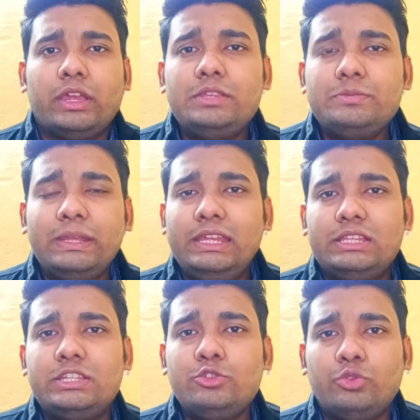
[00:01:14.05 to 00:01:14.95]
कई मैंने
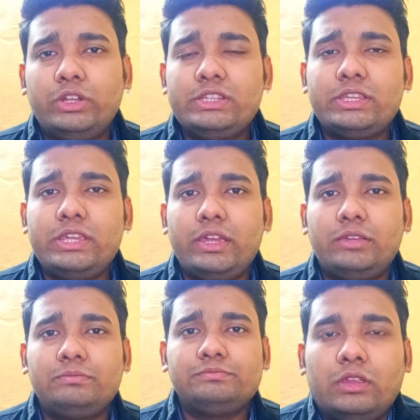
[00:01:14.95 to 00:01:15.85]
एक चीज़ नोटिस किया
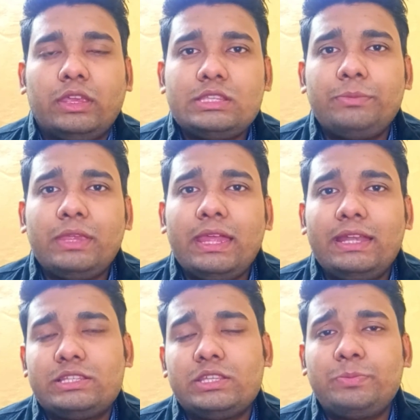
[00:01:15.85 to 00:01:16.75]
है कि सभी के
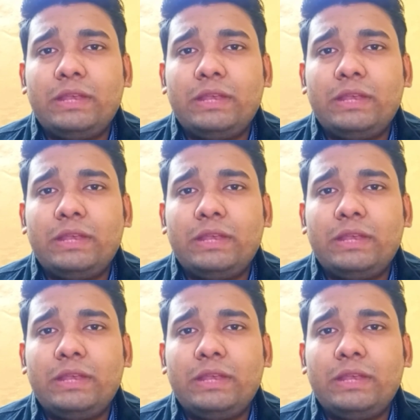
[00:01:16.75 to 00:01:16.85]
एडसेंस